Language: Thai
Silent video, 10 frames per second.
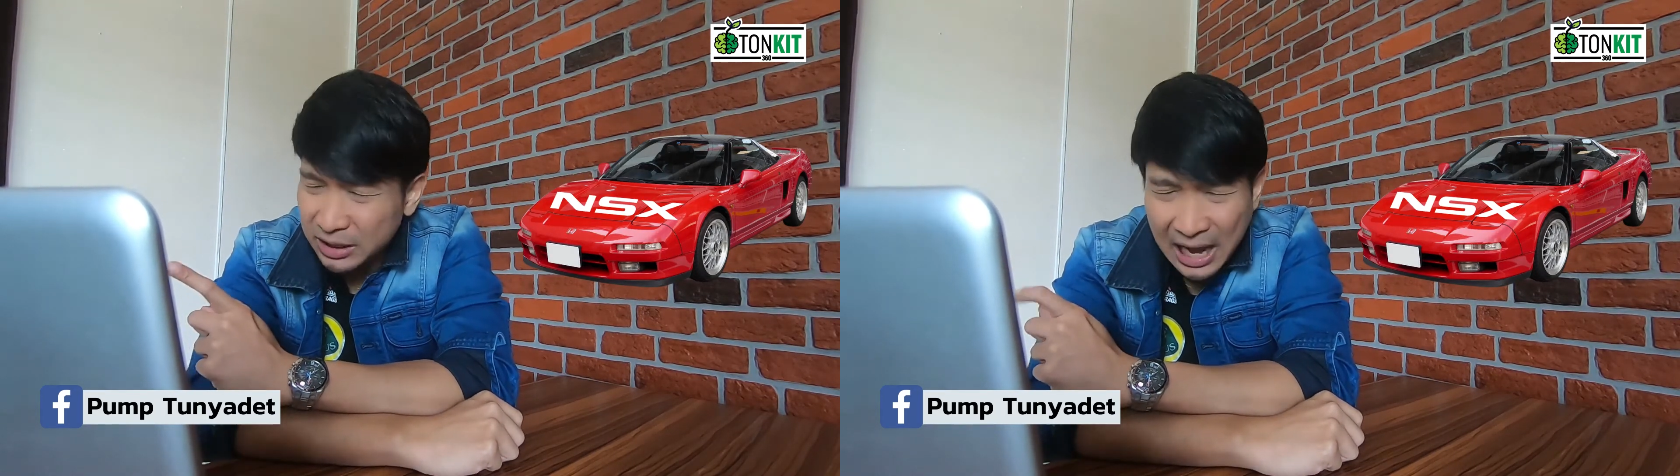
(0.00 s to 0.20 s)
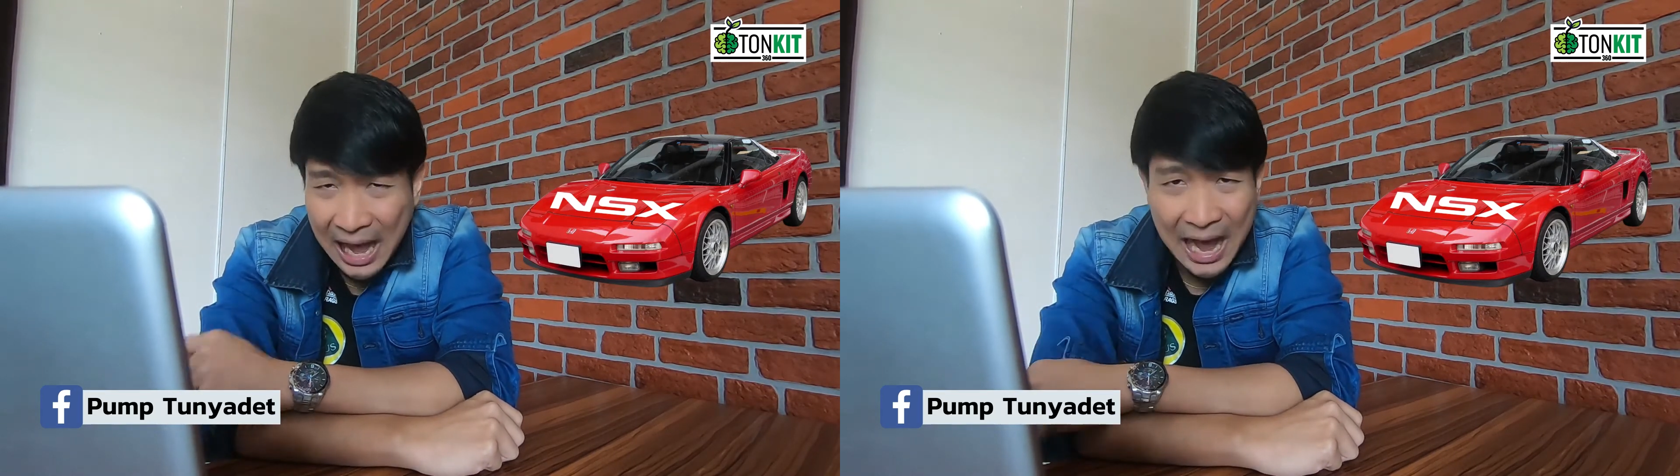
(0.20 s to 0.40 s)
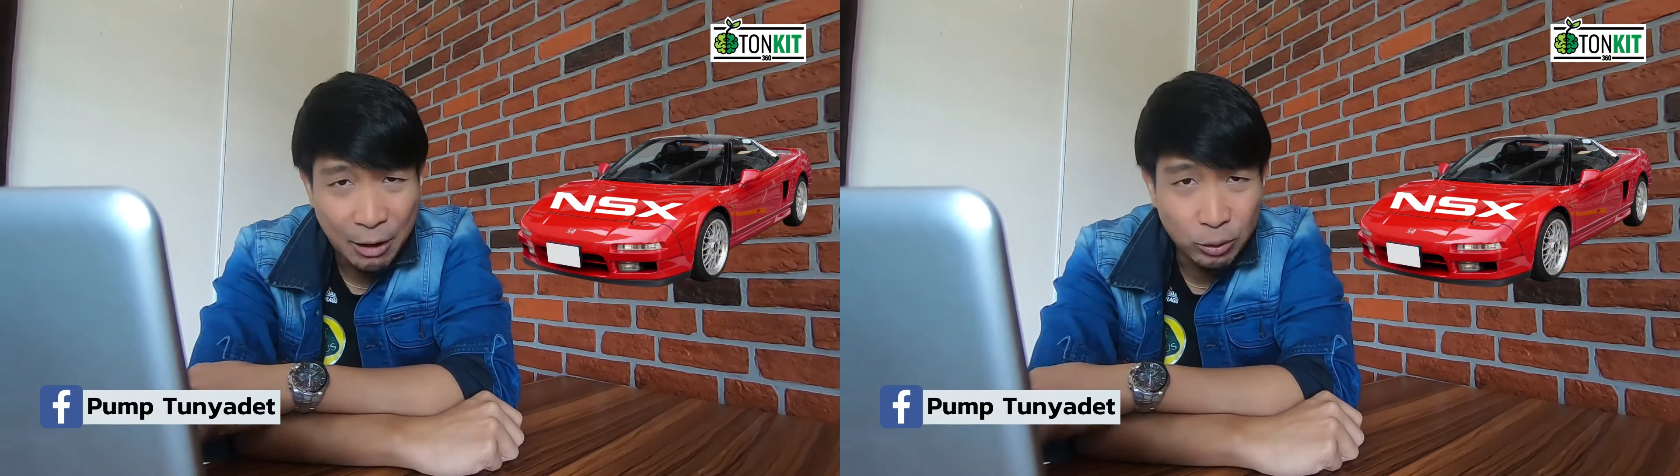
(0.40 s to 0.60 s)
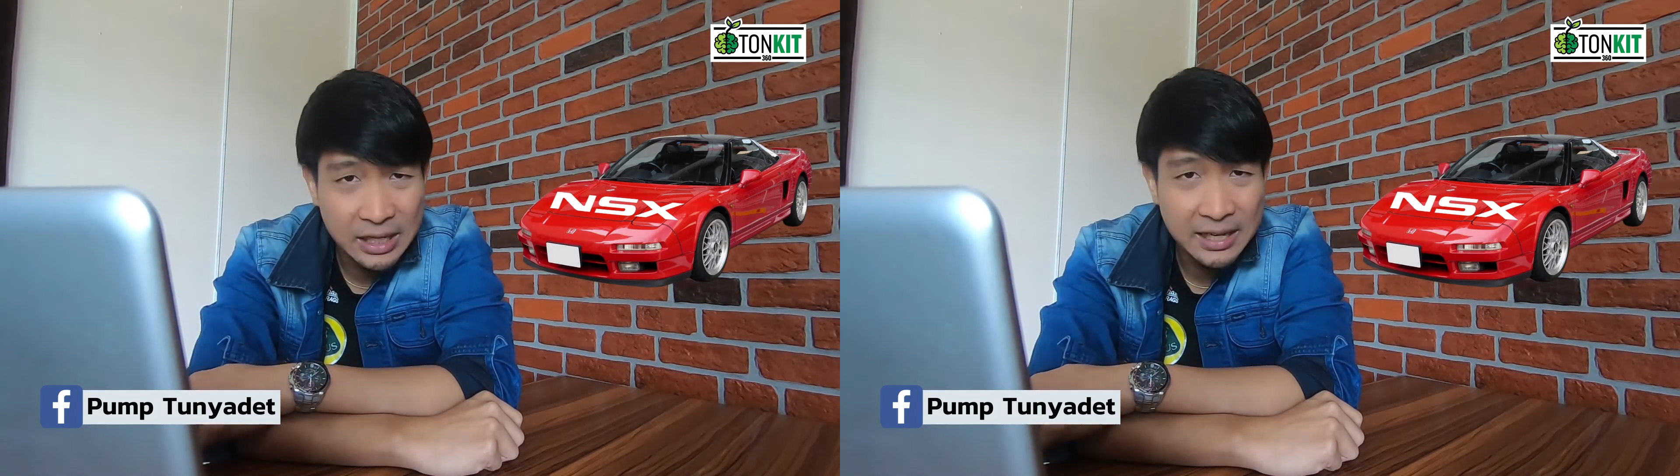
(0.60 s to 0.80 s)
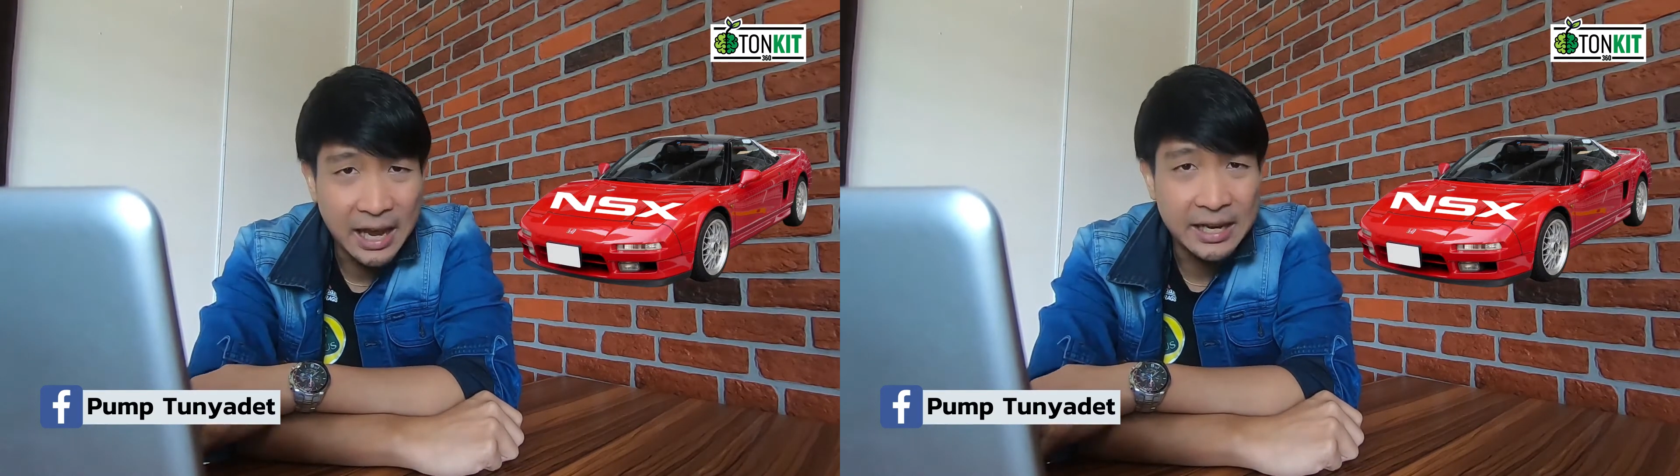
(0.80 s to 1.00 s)
จะหารถ
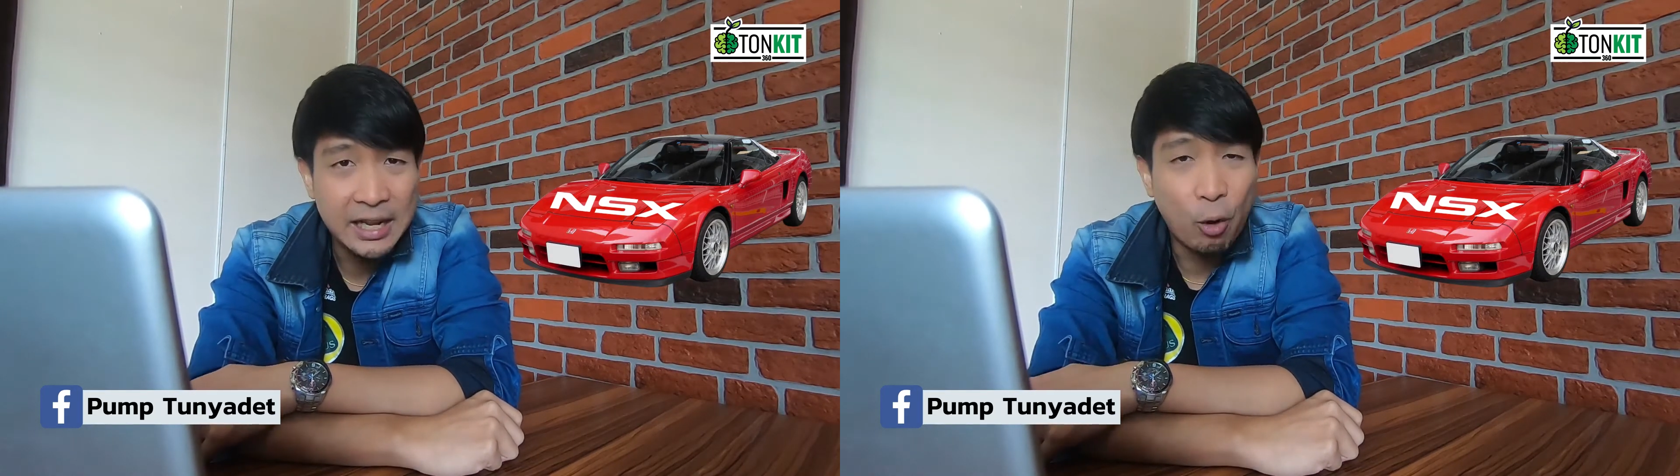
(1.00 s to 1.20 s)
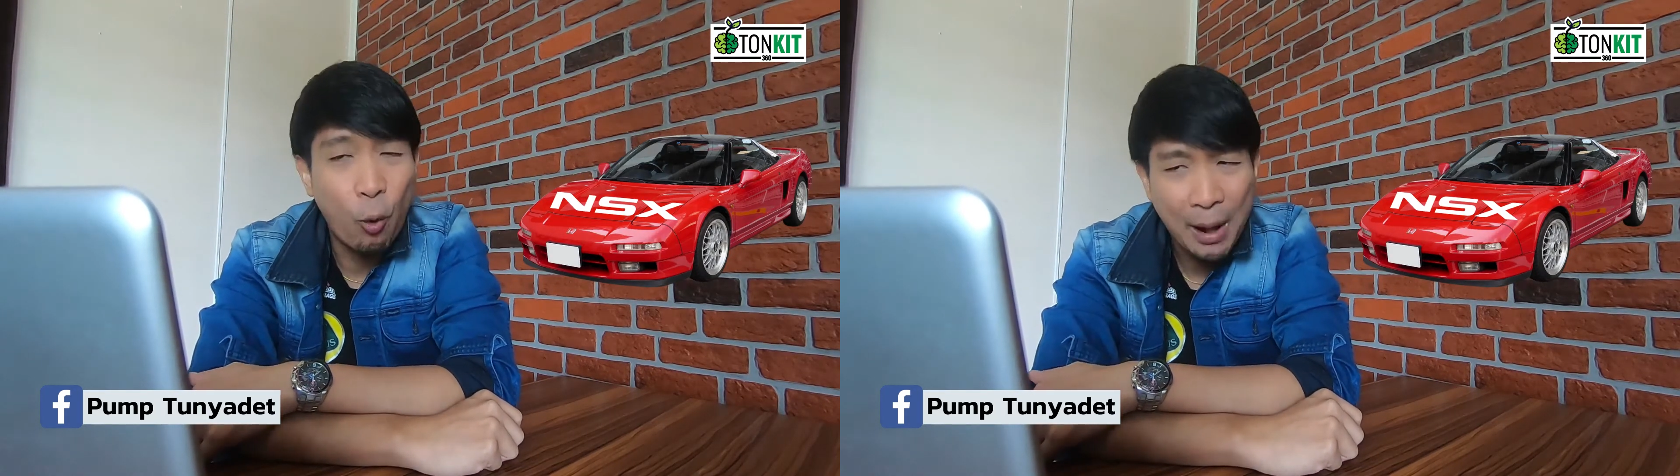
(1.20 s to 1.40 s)
ที่ไหนเนี่ย